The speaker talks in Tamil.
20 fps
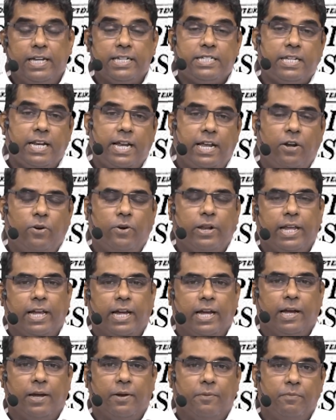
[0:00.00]

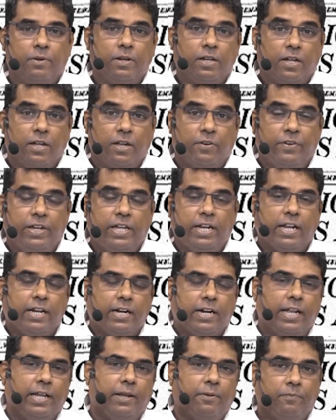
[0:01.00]
இஸ்ரேலுடைய
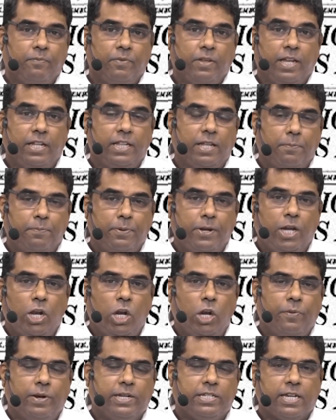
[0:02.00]
வீரர்களை இந்த
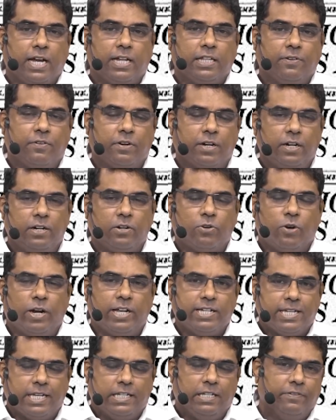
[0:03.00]
பிஎல்ஓவை சார்ந்தவர்கள்
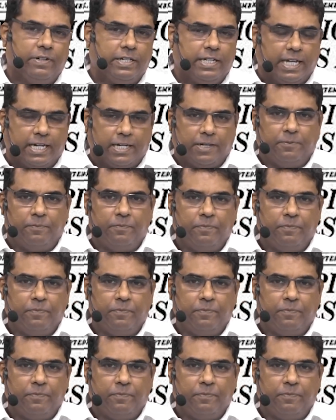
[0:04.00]
கொலை செய்து விட்டார்கள்